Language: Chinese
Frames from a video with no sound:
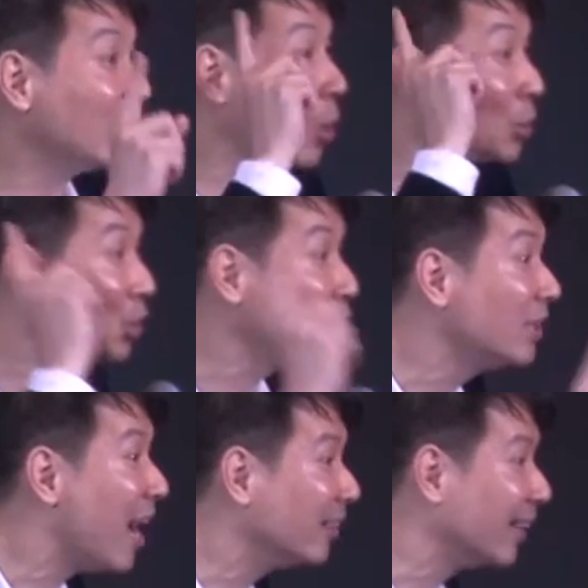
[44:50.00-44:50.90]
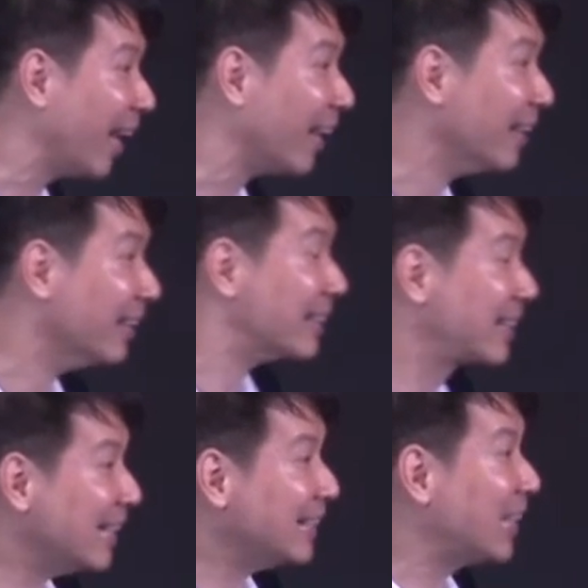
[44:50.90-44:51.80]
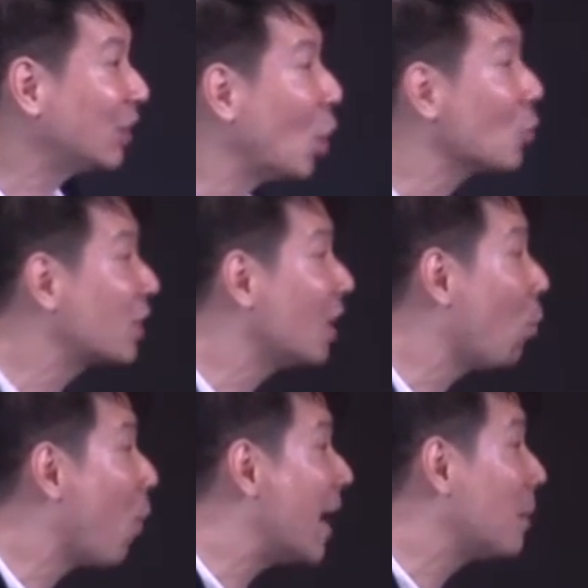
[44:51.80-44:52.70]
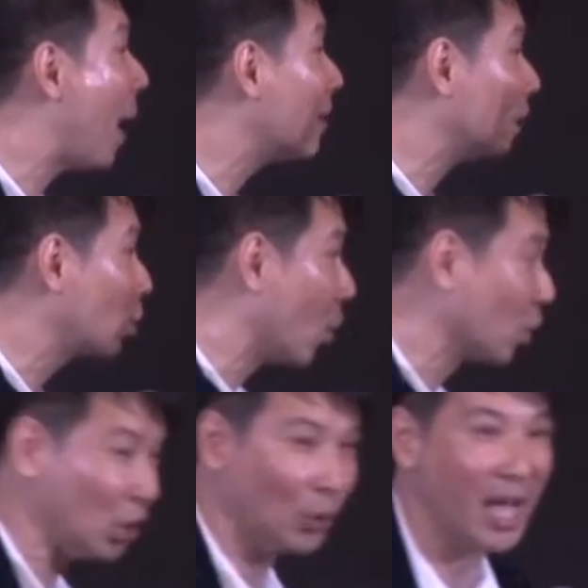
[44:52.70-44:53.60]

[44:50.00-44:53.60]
他都知道的。 这一切都是外邦人所